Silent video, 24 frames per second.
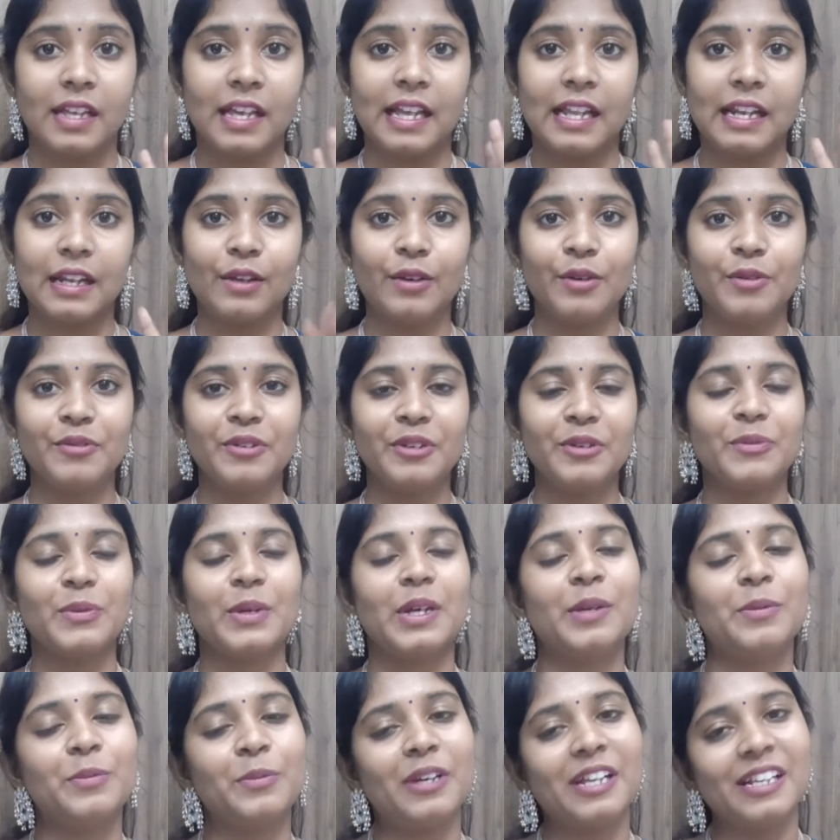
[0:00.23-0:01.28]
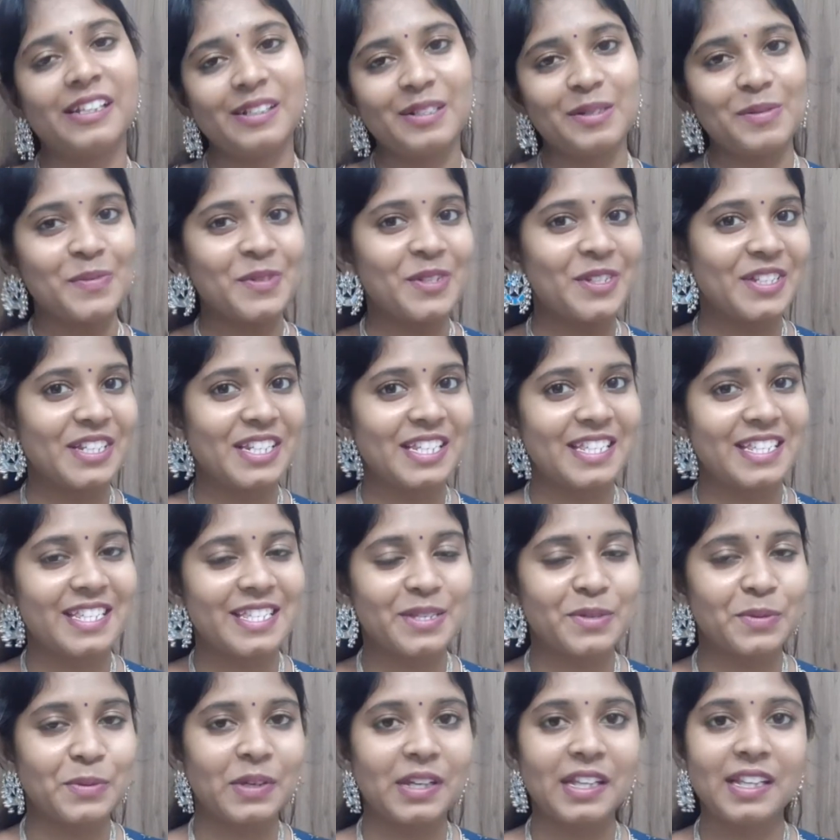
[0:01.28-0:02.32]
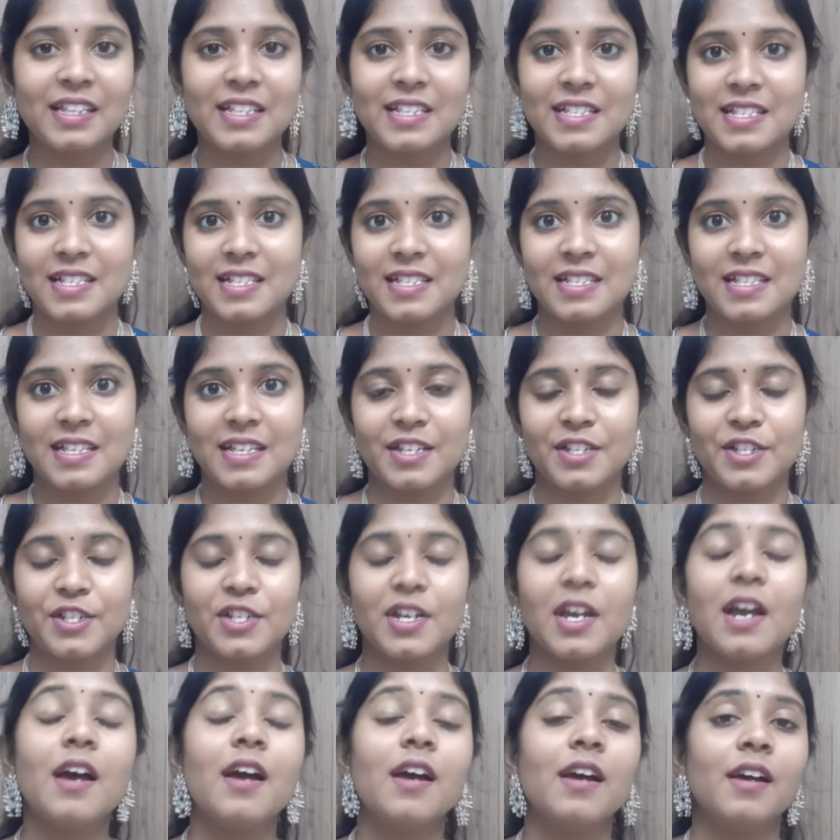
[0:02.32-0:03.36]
హలో ఎవ్రీవన్ వెల్కమ్ టు గ్లిట్స్ ఇవల్ దిస్ ఇస్ శిరీష